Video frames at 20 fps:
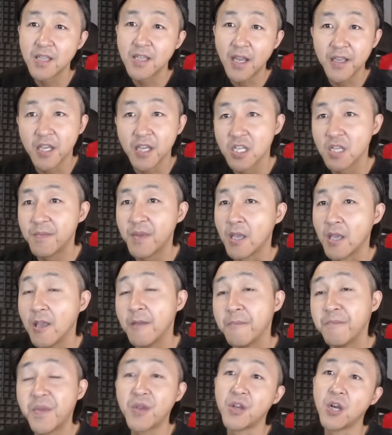它也是被
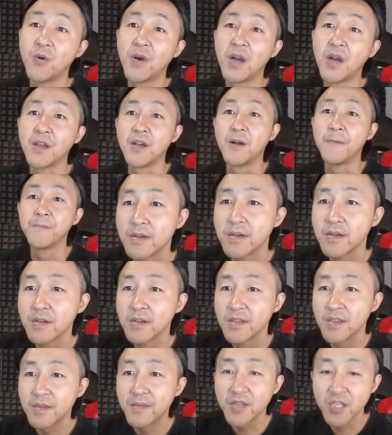边缘化的，
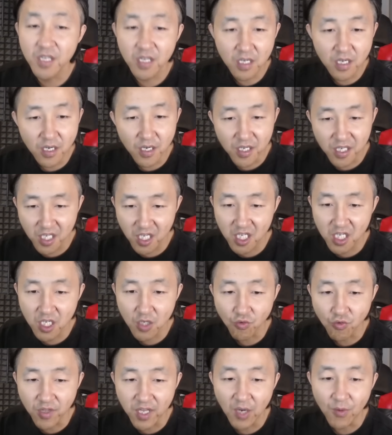那么一个西施
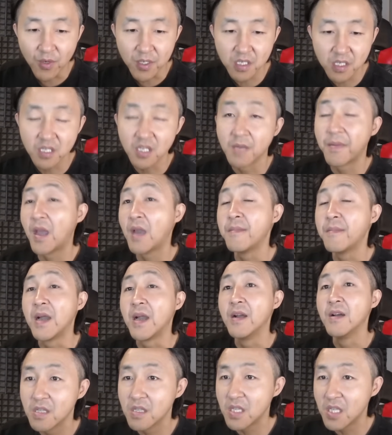独裁，我自己拍
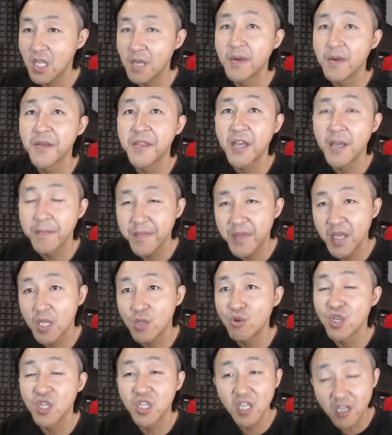板。那么在面
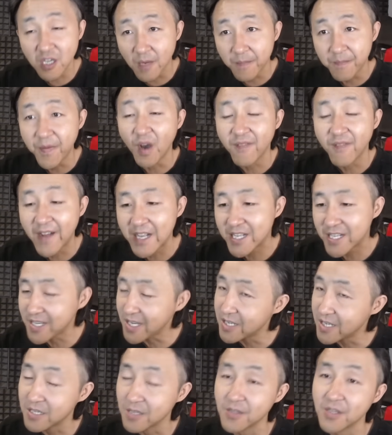对将要爆发
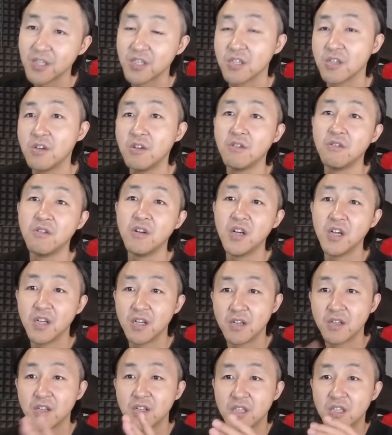战争的时候，
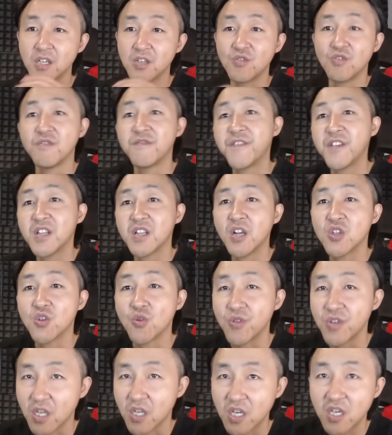这就非常
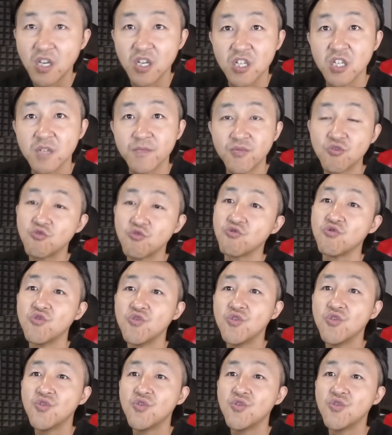容易克制不住。